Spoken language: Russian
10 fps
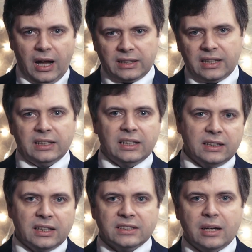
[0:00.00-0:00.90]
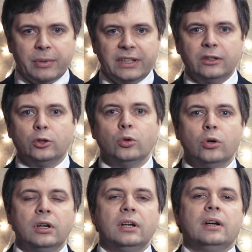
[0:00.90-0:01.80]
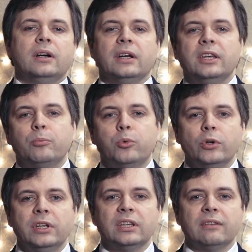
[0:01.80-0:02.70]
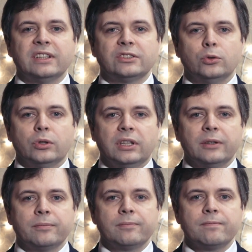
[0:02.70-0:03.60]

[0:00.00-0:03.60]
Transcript: От Канады на западе до Японии на востоке.